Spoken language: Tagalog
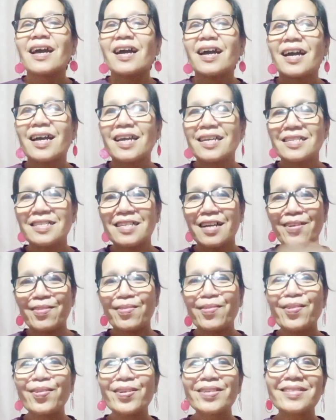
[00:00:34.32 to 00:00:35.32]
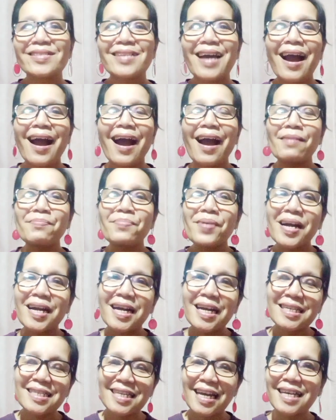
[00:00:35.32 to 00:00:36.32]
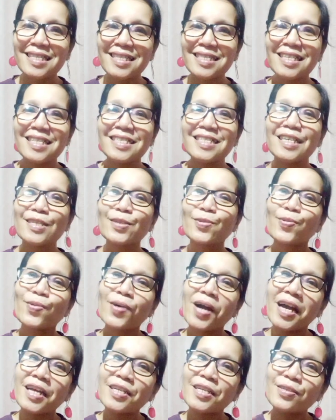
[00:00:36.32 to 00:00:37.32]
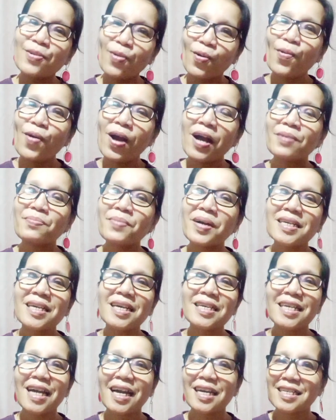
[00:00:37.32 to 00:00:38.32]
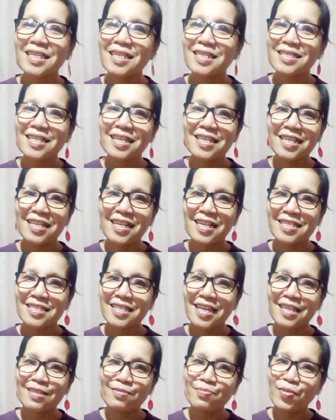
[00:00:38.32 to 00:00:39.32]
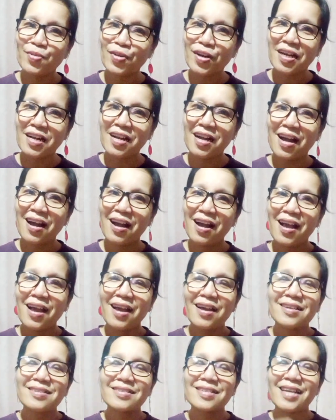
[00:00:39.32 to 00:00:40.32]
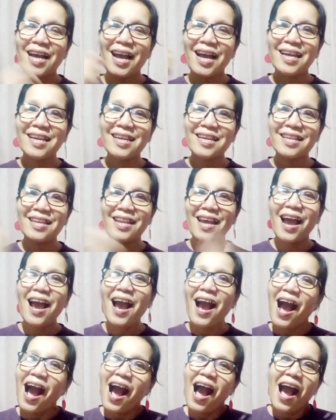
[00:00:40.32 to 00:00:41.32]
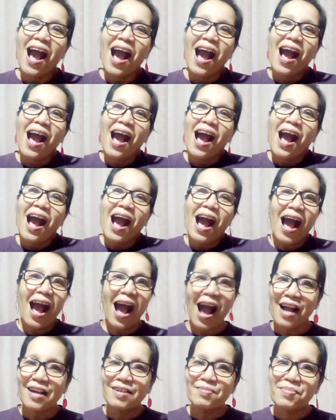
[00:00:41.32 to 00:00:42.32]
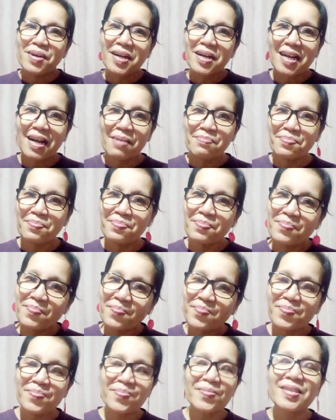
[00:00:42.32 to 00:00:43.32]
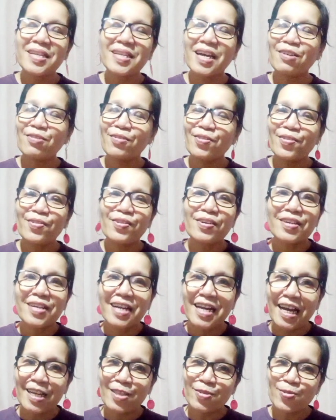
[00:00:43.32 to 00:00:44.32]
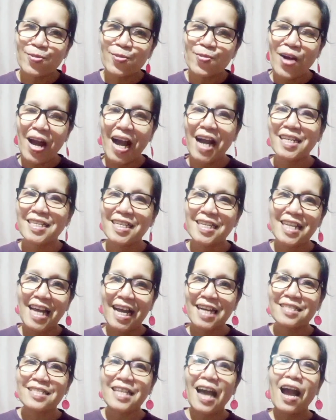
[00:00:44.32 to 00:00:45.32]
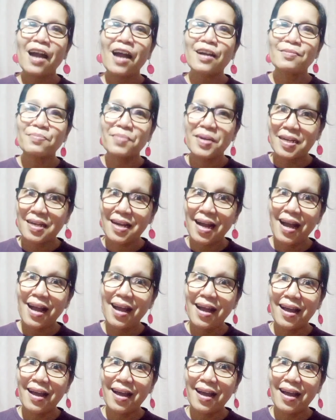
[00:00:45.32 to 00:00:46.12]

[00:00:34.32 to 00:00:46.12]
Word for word: Hay nako, aabangan natin yan kung ano ang mangyayari talaga sa Itbulaga. Dahil ang mga, nako, katotohanan ata ang mga